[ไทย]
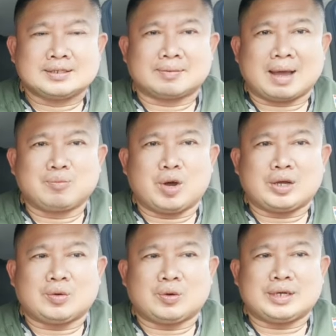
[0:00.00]
สำหรับมว
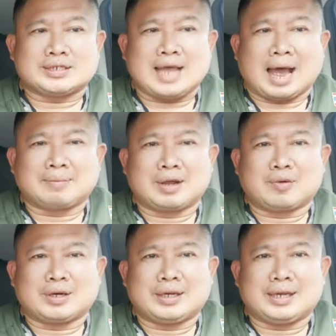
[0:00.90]
ยคู่ที่ 3 ใน
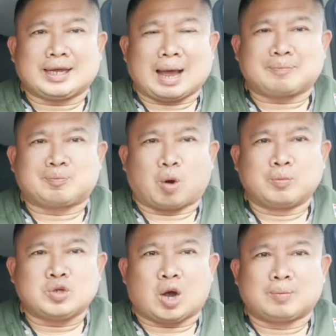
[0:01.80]
วันนี้นะครับ ผ
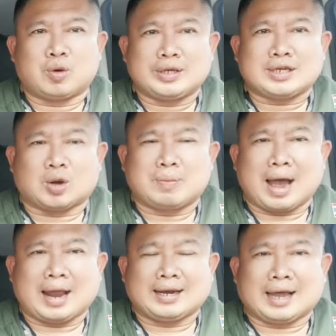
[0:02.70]
มชอบมวยเจ้า
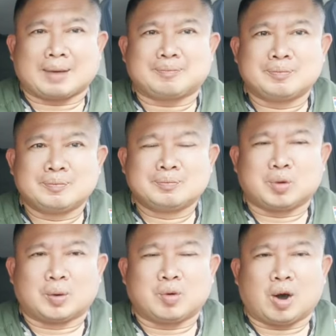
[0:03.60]
บ้านนะครับ
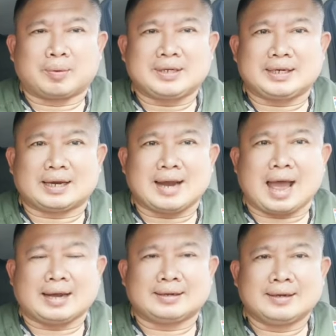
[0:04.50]
ผมออกไปที่ทาง
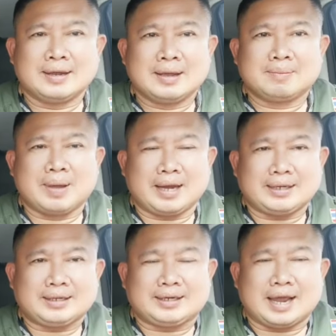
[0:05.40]
ด้าน เพช
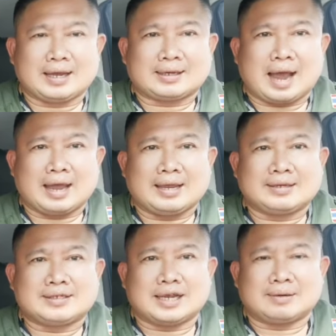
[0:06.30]
รเกียงไก่
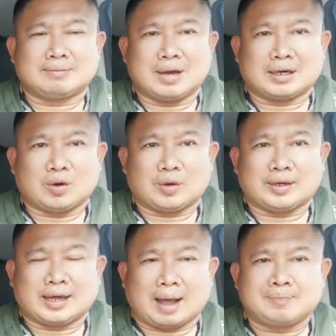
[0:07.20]
จิตเมืองนน
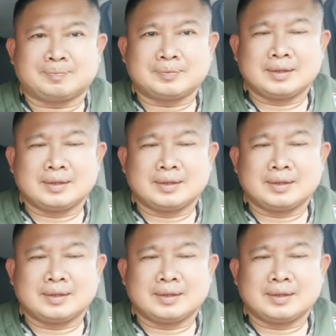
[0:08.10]
ท์นะครับ